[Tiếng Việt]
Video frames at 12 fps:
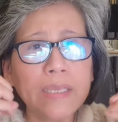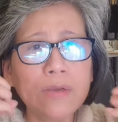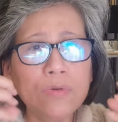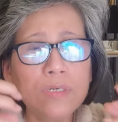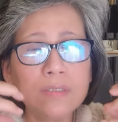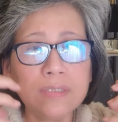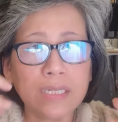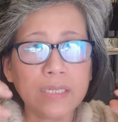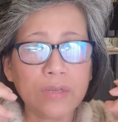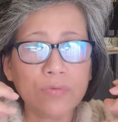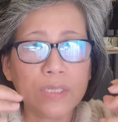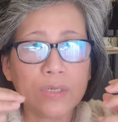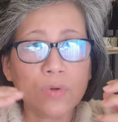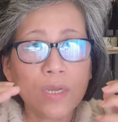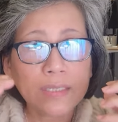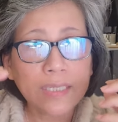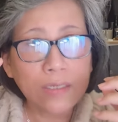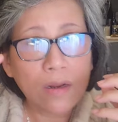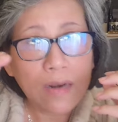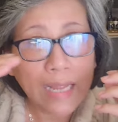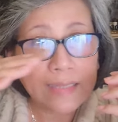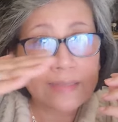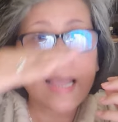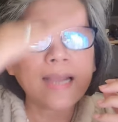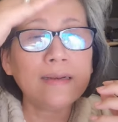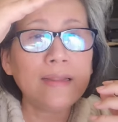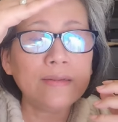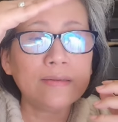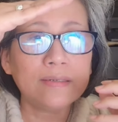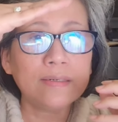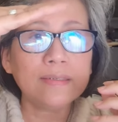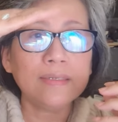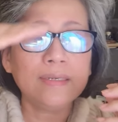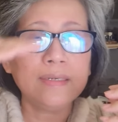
yêu đương tình yêu nhiều thì nó lại tăng lên nữa